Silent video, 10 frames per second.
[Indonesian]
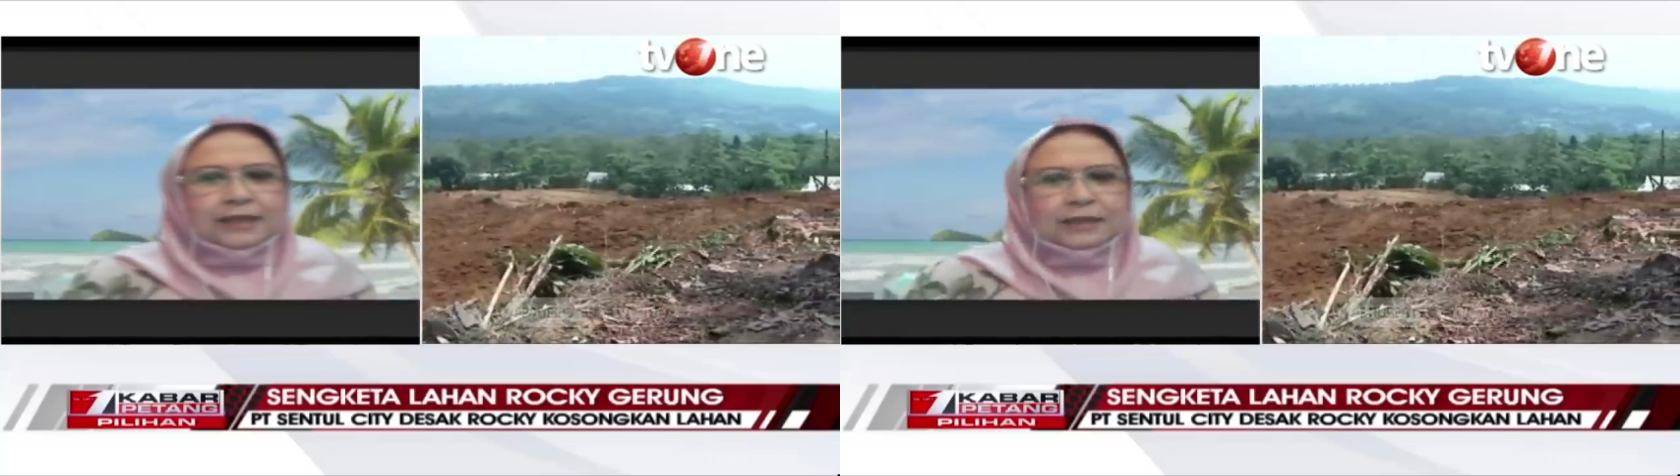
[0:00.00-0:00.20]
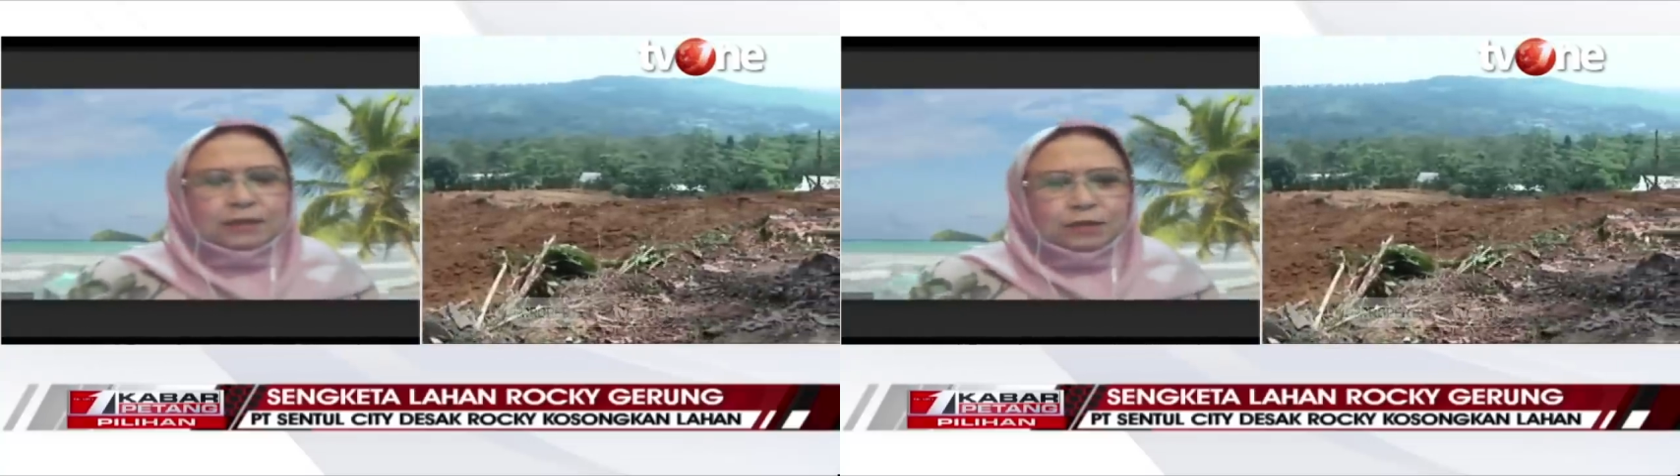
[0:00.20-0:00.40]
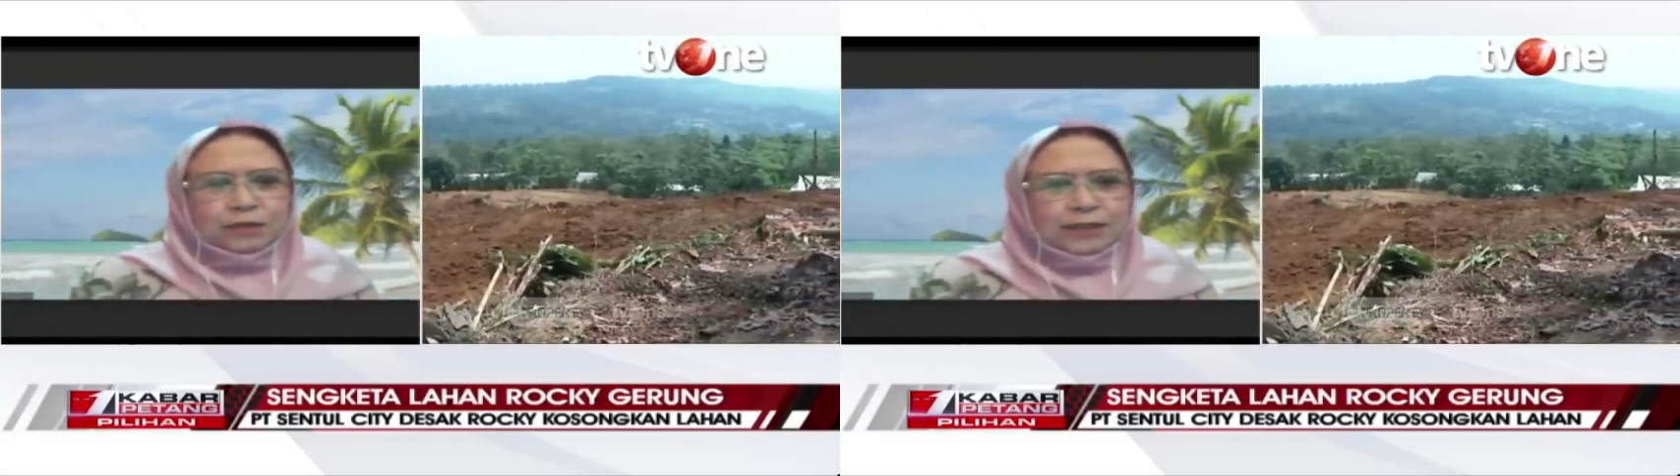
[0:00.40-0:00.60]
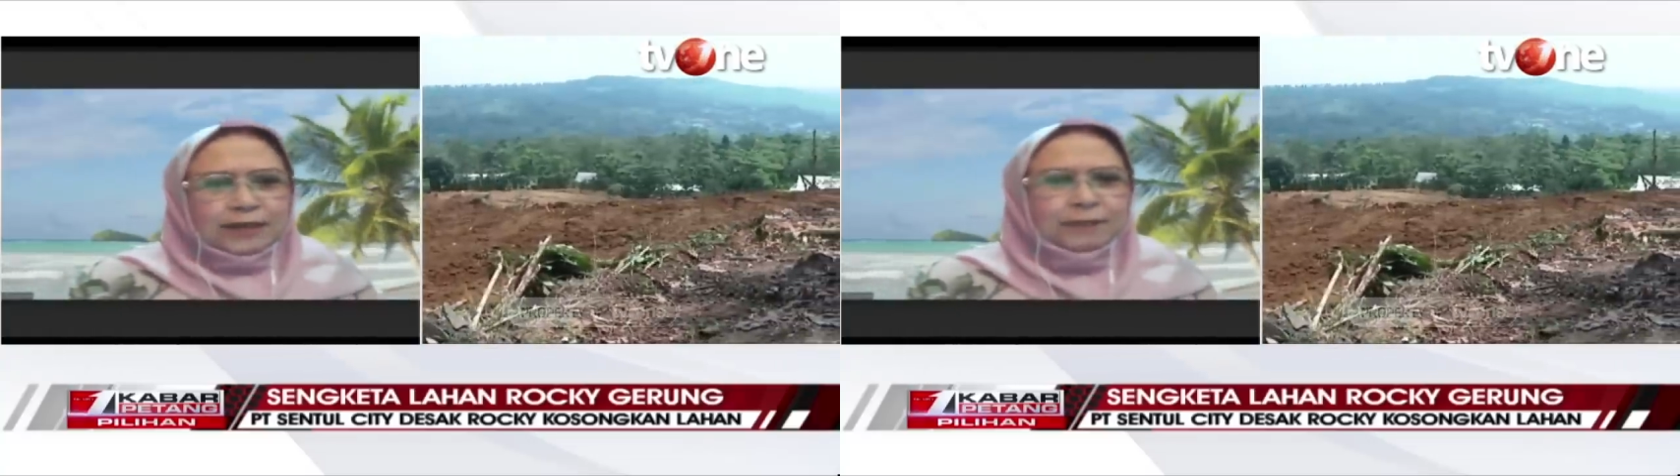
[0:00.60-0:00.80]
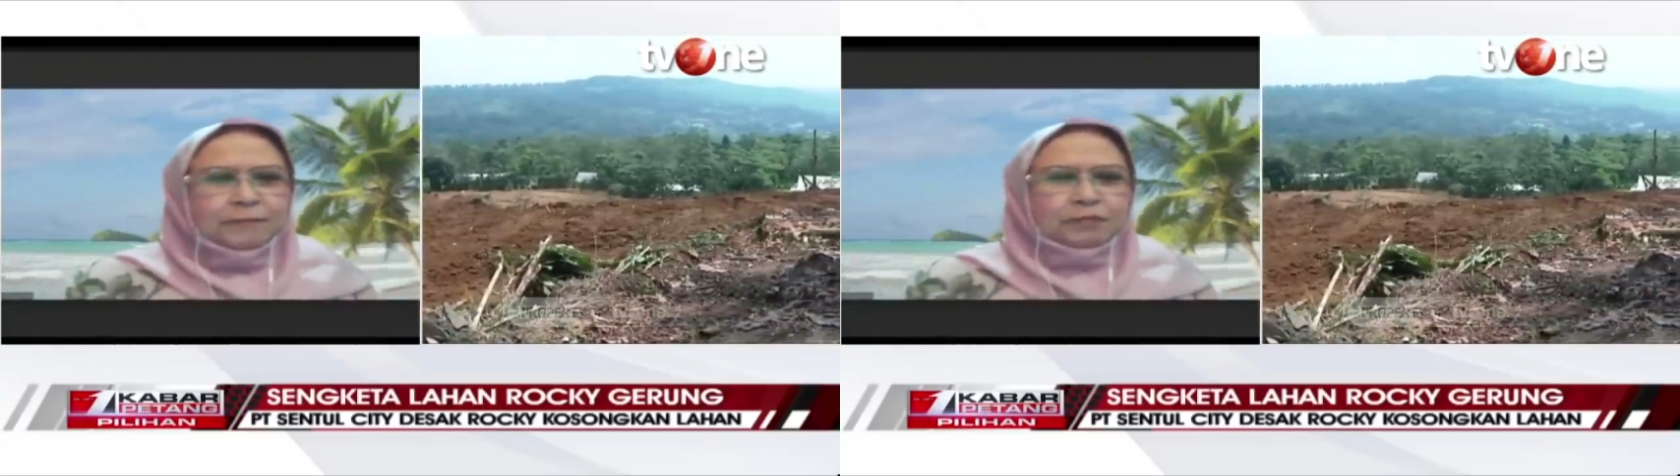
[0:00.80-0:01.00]

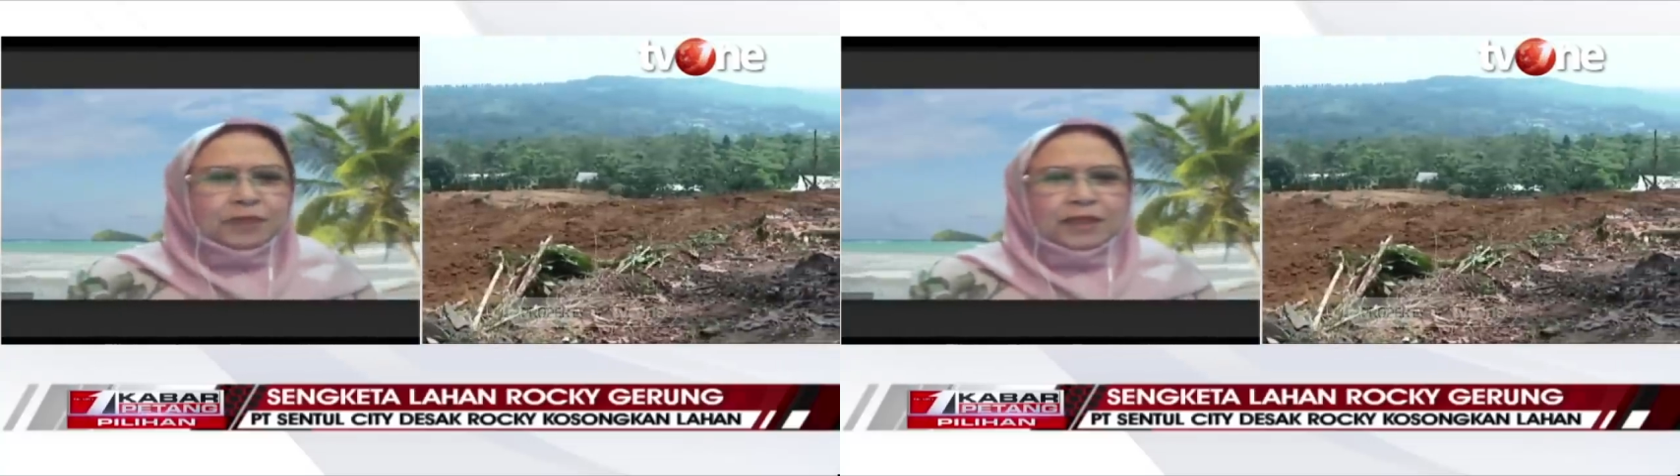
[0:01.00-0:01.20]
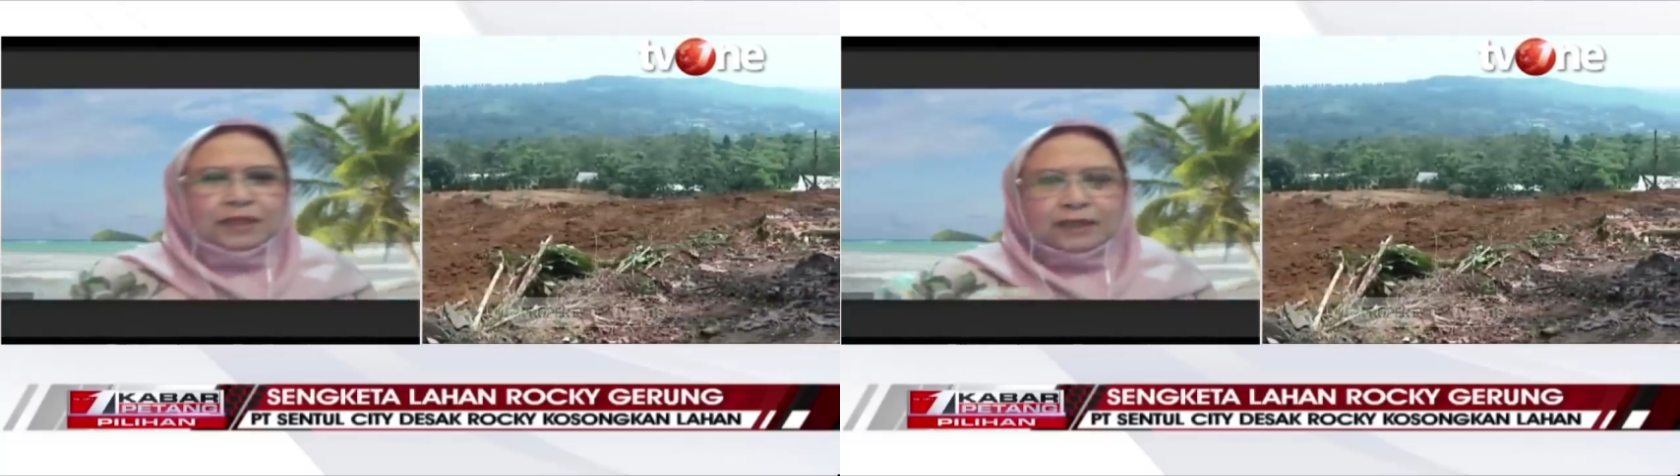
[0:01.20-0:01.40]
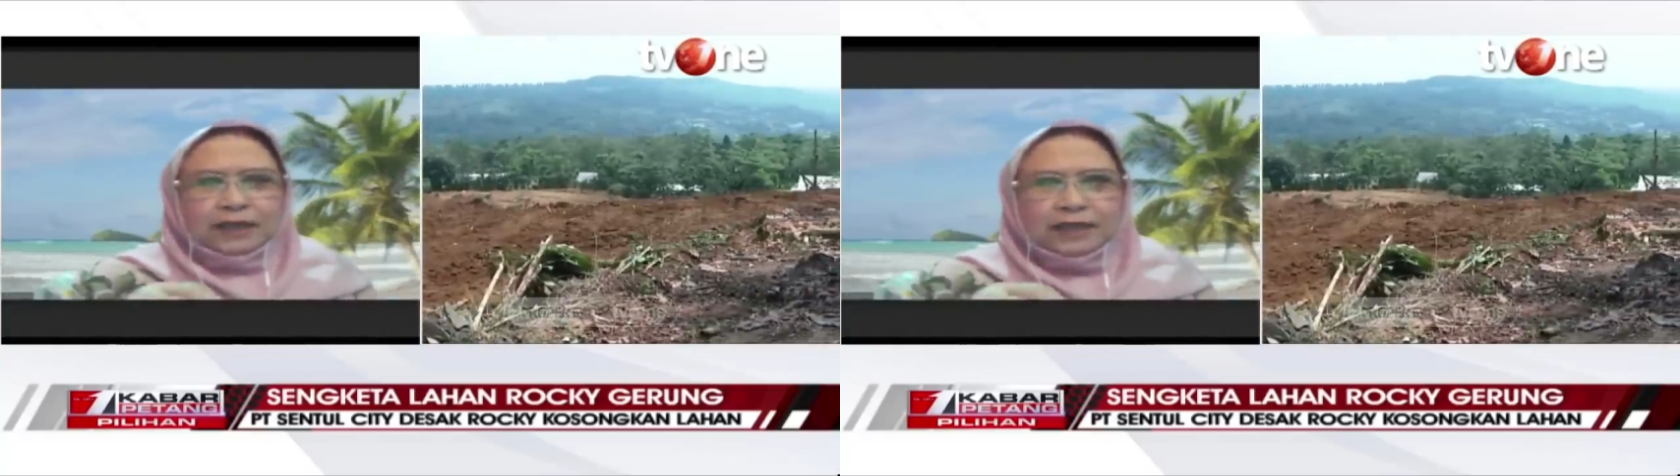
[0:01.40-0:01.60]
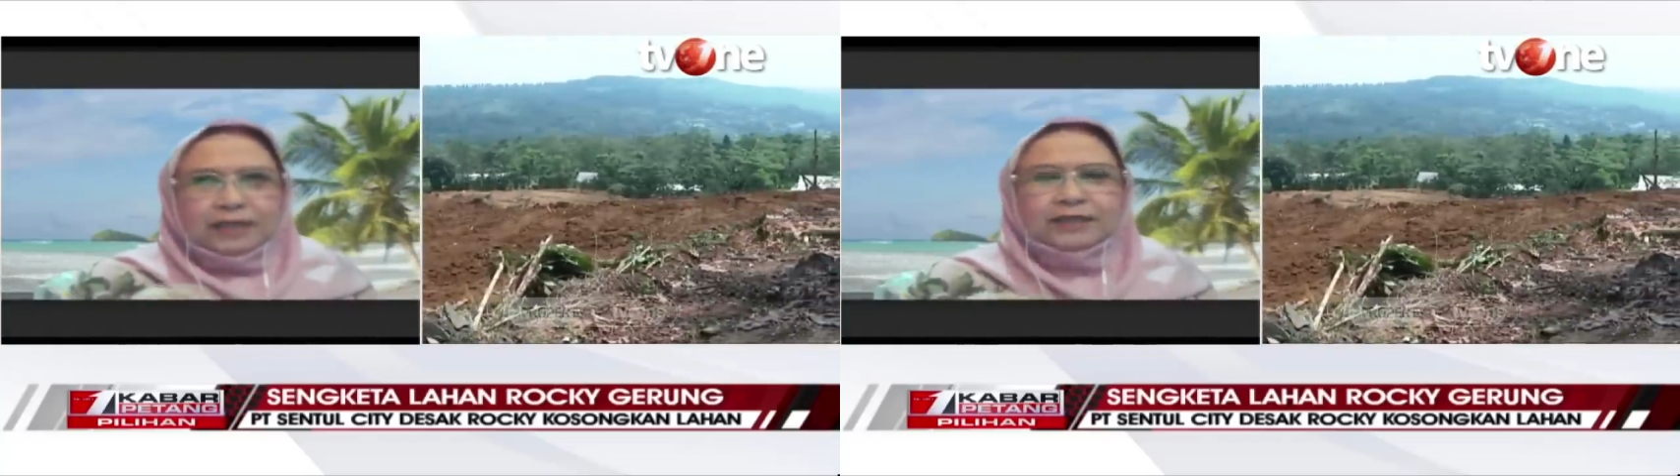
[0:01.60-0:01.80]
Tentunya dari